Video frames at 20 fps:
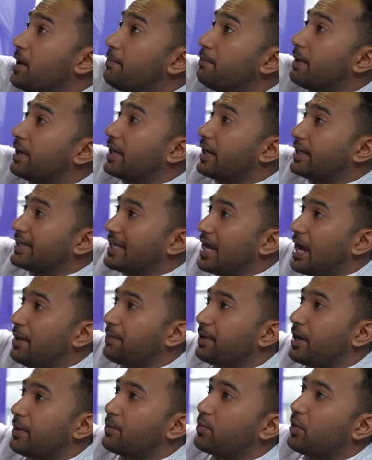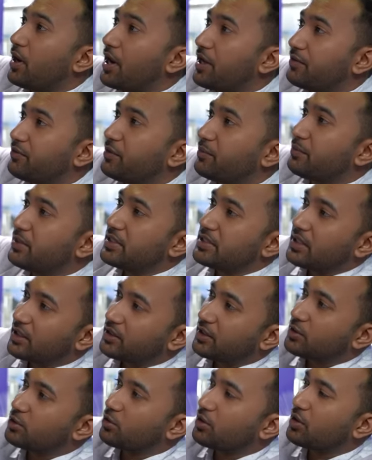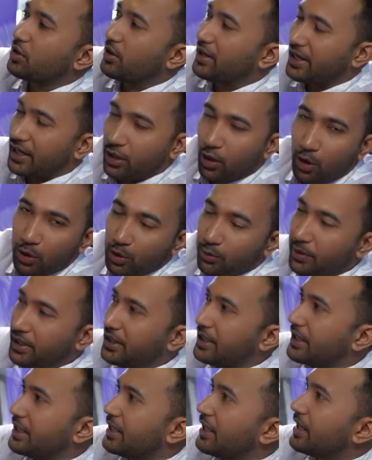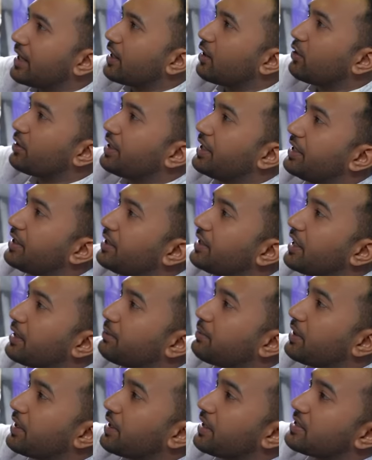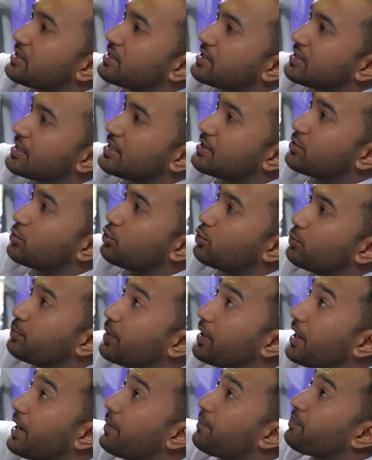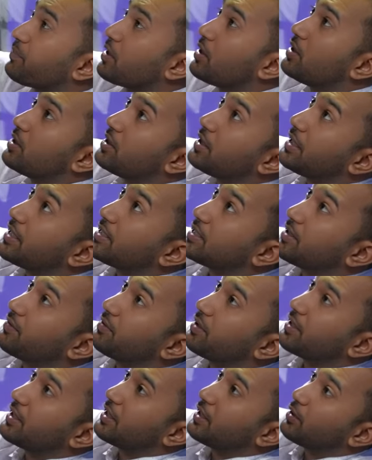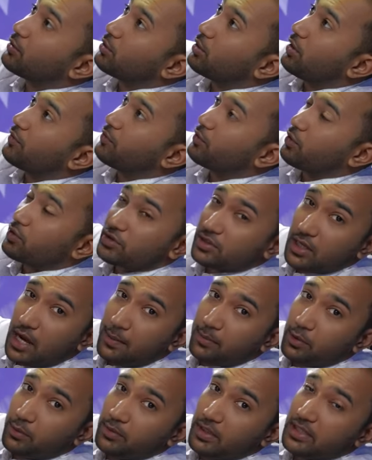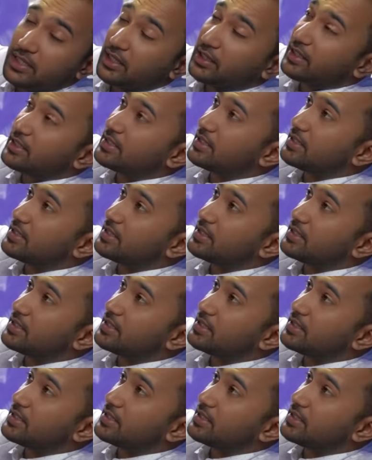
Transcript: बट हाँ यहाँ पर आपको आई मिल जाता है जो कि अगेन ऑटोमेटिक ही रहेगा और हिडन टाइप रहेगा इसका सेंसर ऊपर है इस तरफ देखेंगे तो ऑफकोर्स आपको मिल जाते हैं